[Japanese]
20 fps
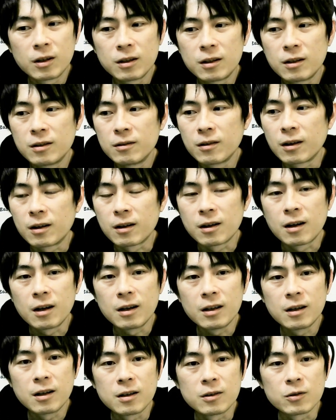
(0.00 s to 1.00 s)
るなら海
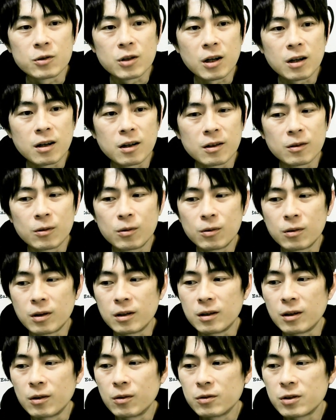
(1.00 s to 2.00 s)
外の社会の方が
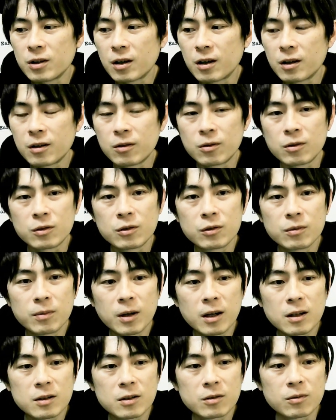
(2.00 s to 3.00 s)
日本社会より素晴
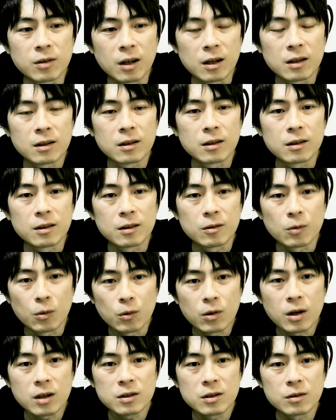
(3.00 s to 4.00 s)
らしくないとお
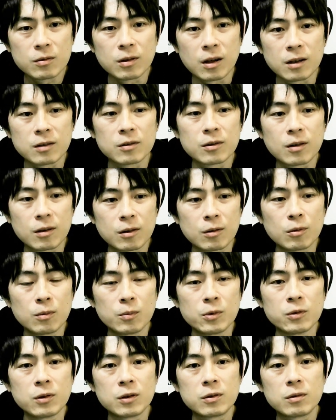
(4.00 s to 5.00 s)
かしくないですかと思
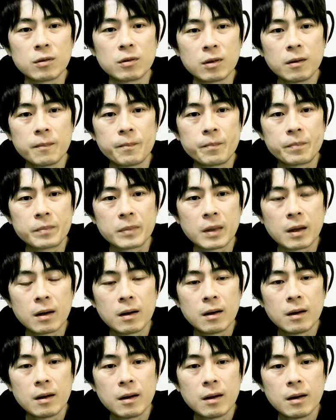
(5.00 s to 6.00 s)
うんですよね。
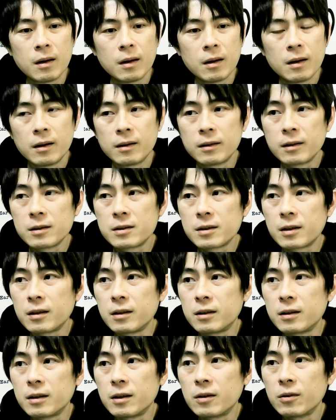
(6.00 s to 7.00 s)
確か
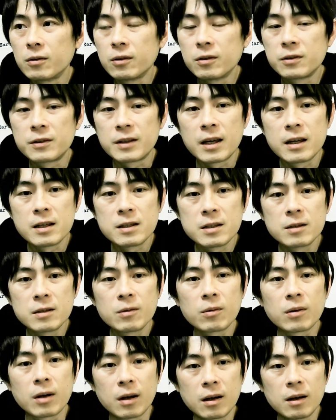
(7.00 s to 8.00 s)
に日本の政治と
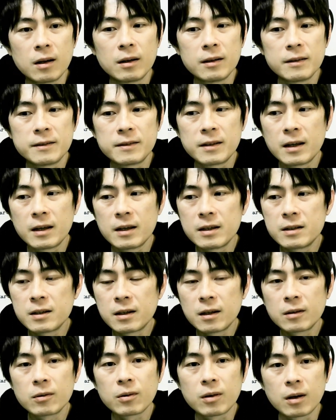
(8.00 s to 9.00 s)
か政治家
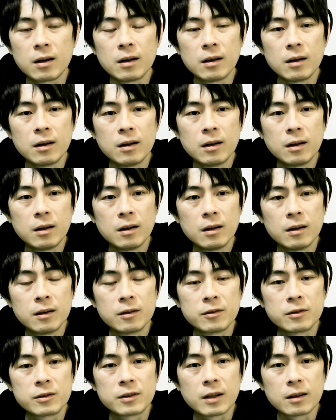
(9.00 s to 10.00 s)
とか
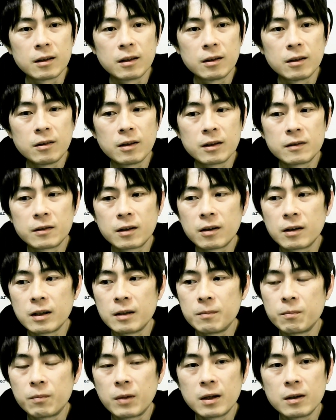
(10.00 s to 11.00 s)
腐ってる奴らはいっ
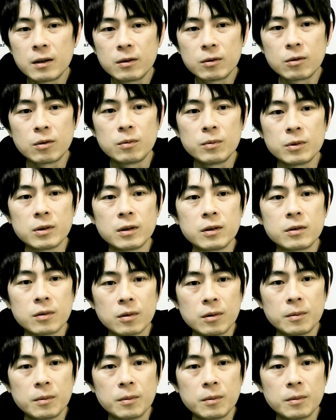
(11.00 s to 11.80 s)
ぱいいると思うんですよ。